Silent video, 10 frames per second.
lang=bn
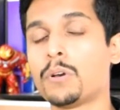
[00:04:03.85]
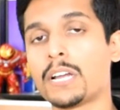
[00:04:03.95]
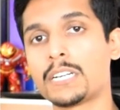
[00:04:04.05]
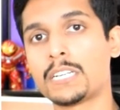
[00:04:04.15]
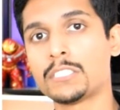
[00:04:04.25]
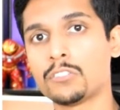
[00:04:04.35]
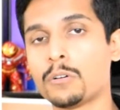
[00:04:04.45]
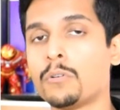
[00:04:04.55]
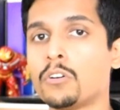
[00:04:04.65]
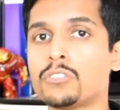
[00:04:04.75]
কয়েকটা
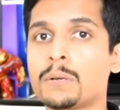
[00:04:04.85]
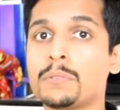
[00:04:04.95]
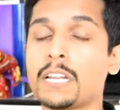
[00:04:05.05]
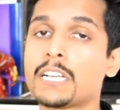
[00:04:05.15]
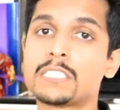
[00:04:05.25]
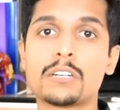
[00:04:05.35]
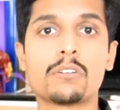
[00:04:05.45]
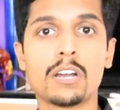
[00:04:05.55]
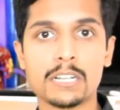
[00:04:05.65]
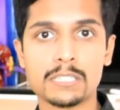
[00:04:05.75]
জব হয়তো আপনার এক্সট্রা
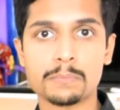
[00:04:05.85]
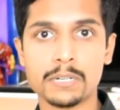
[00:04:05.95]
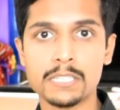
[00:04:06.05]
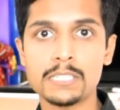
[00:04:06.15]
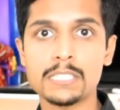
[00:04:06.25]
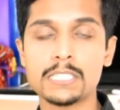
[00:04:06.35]
করা লাগতে পারে